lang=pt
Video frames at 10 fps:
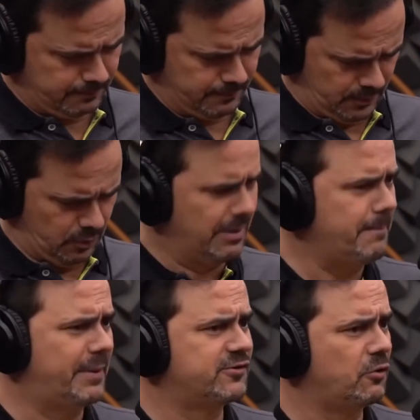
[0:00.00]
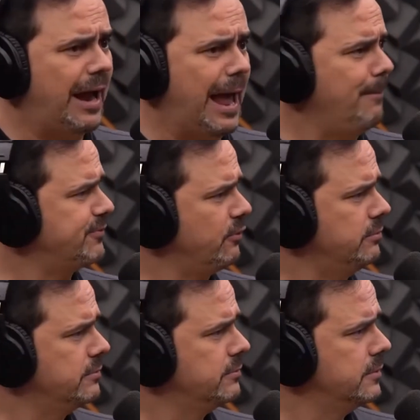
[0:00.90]
uma impressora Epson
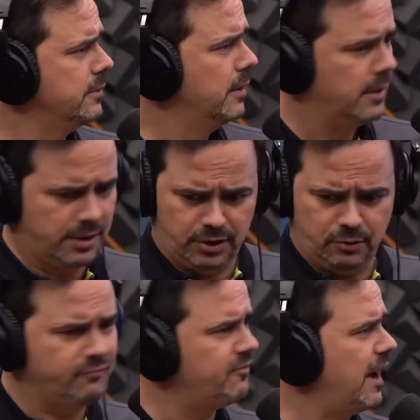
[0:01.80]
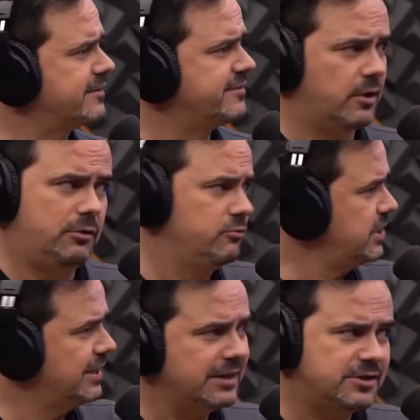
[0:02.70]
e um fax. Eu não tinha
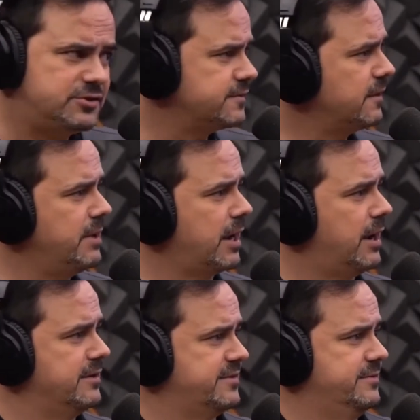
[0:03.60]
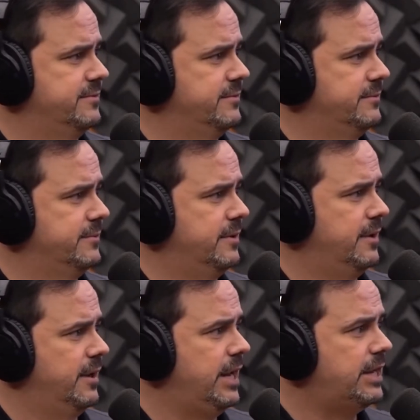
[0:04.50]
nada disso na minha casa.
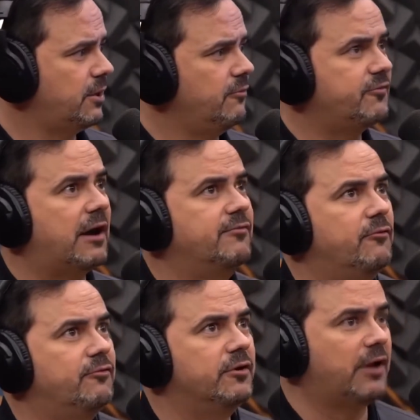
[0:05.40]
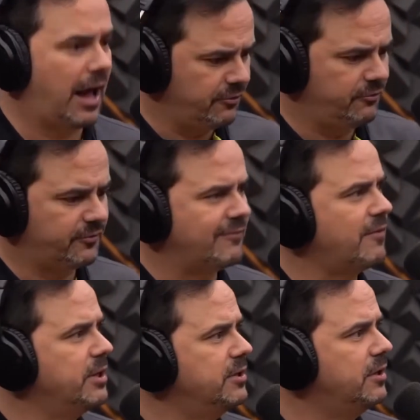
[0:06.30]
Então eu ficava ouvindo a rádio e ficava
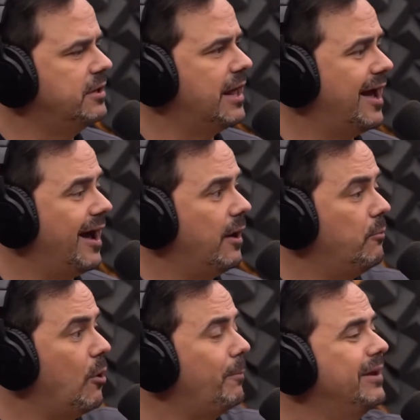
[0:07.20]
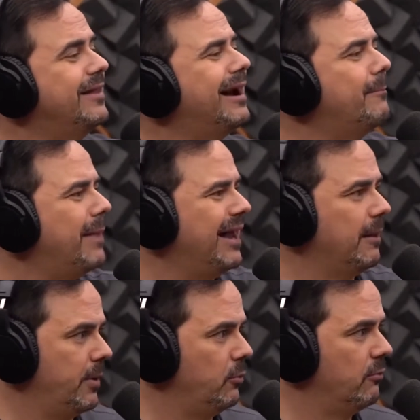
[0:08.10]
mandando ideia. Meu apelido era Mala
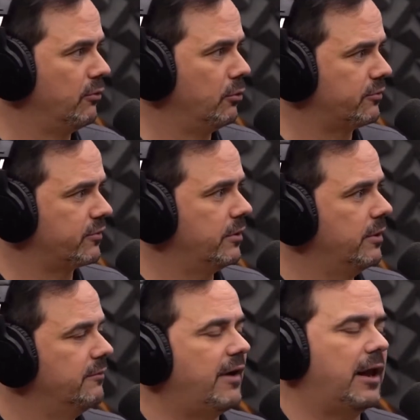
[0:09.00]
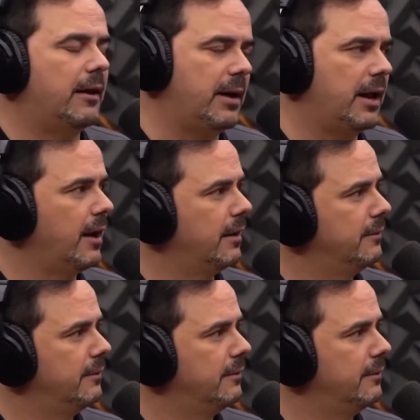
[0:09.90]
pelo Ovoruski. Fala, Mala.